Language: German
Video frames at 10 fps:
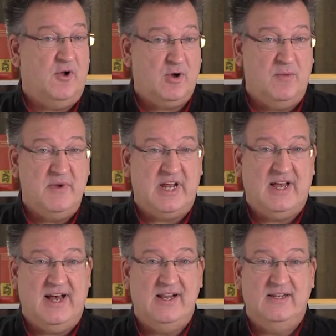Vollkommen
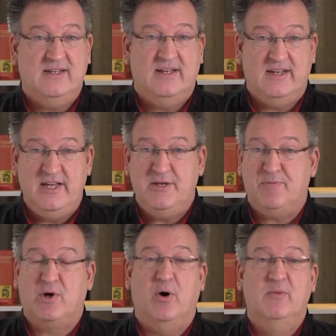egal, ich
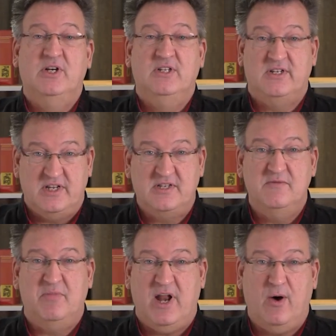bekomme
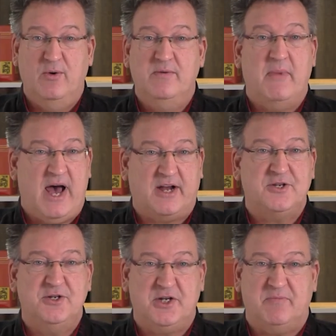diesen blauen
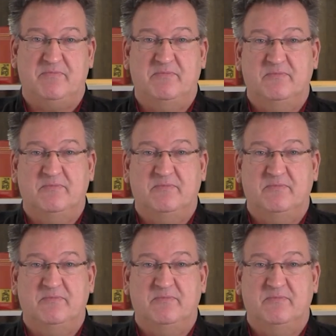magischen Chip.